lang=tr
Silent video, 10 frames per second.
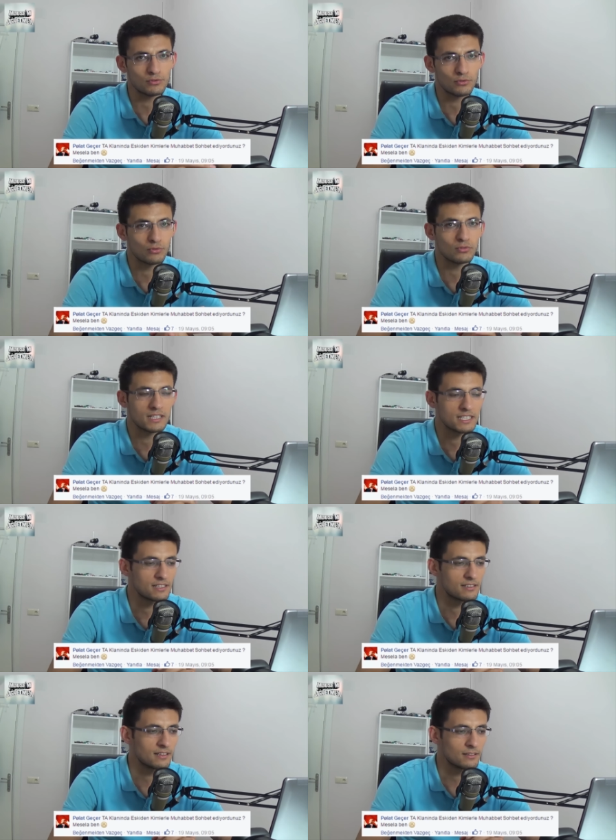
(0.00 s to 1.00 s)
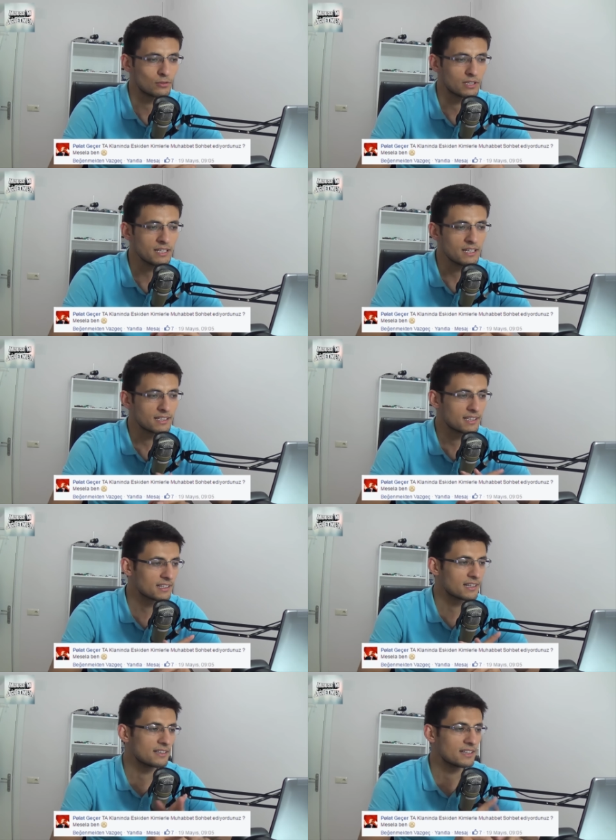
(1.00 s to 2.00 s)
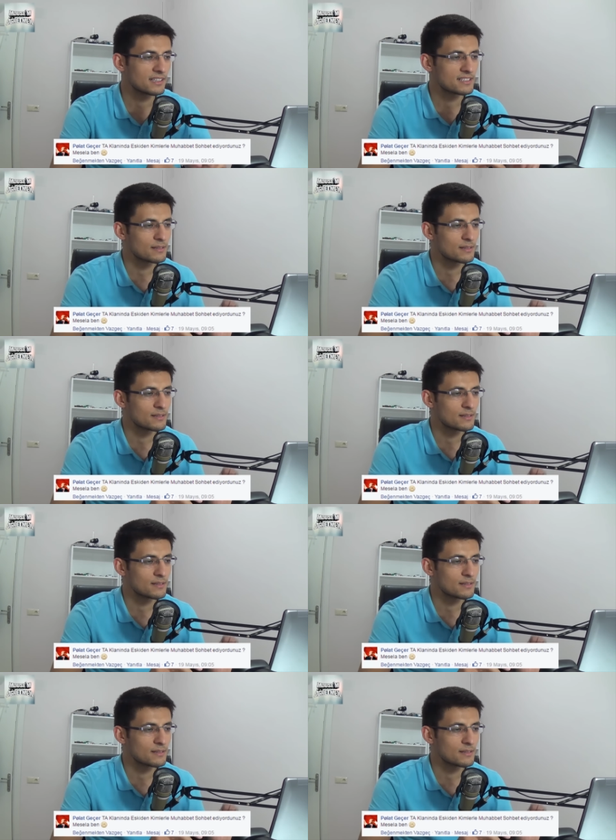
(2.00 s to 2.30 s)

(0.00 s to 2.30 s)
Onun da işlerinden dolayı geri kalan herkesle